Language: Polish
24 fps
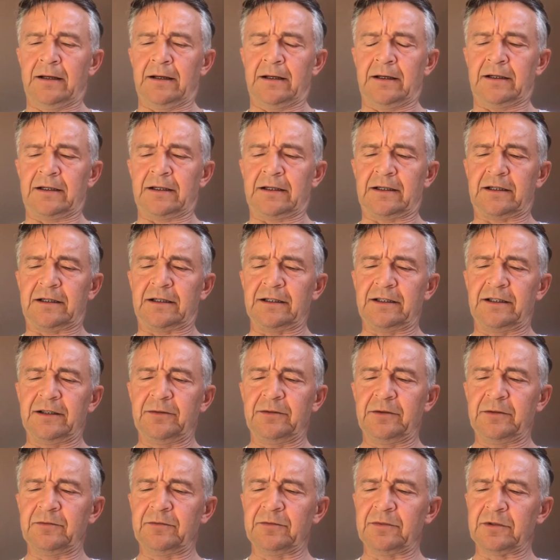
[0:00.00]
Ach,
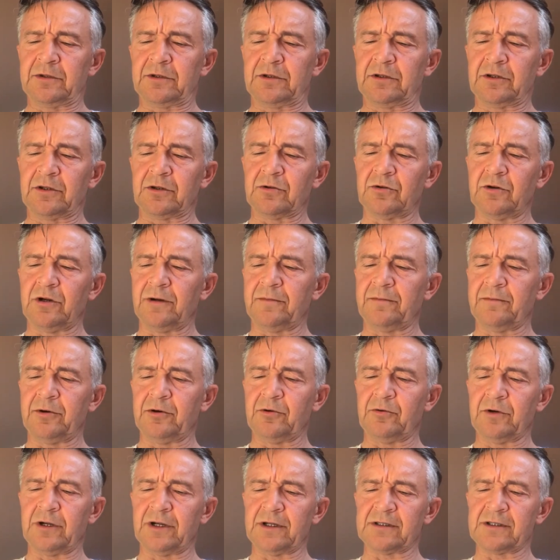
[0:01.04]
gdybym królem
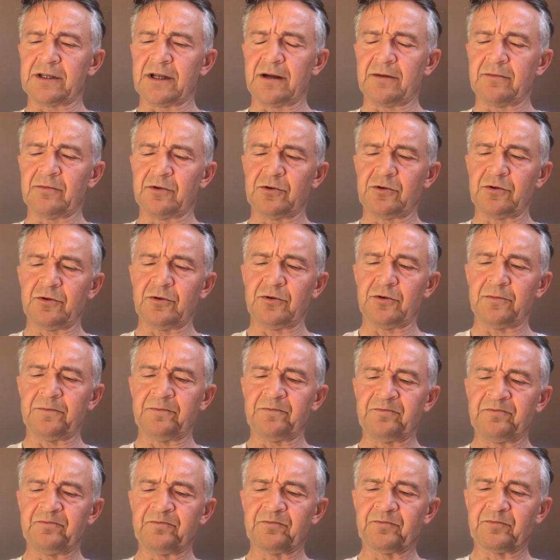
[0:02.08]
był na zamku,
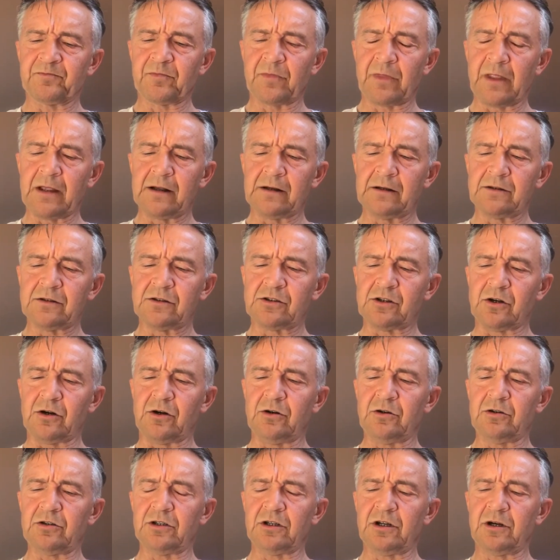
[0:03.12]
z
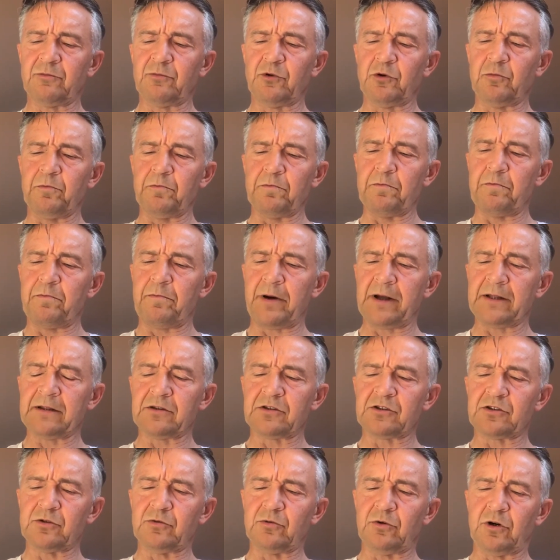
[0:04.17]
okna bym
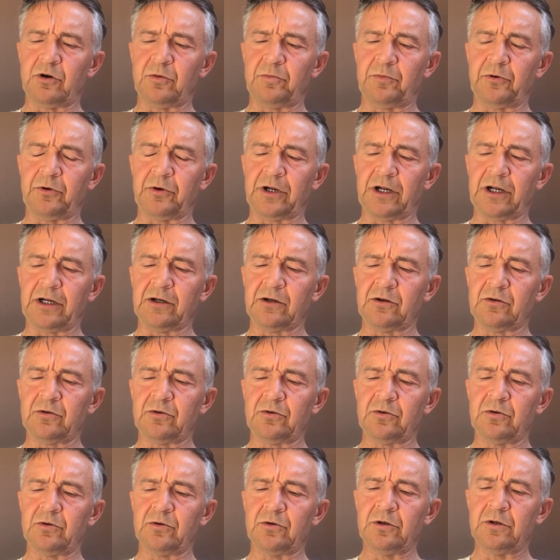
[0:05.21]
patrzył o
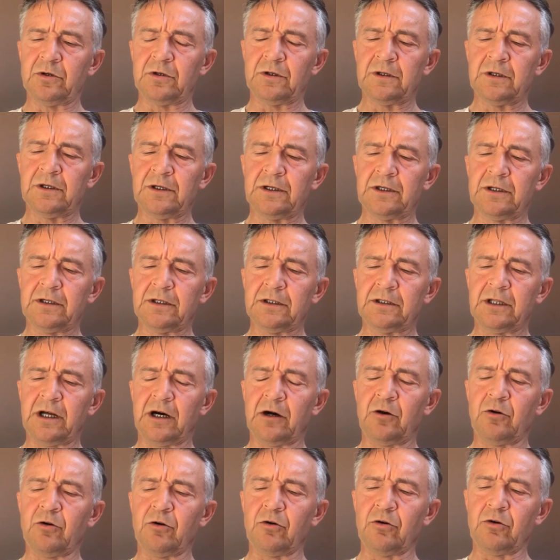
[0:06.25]
poranku
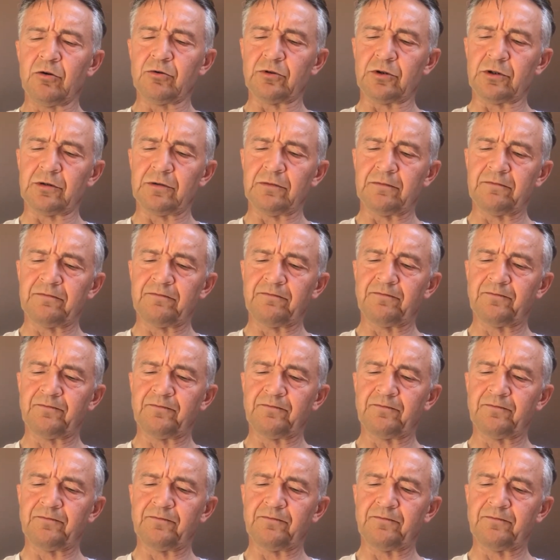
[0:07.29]
na ogród,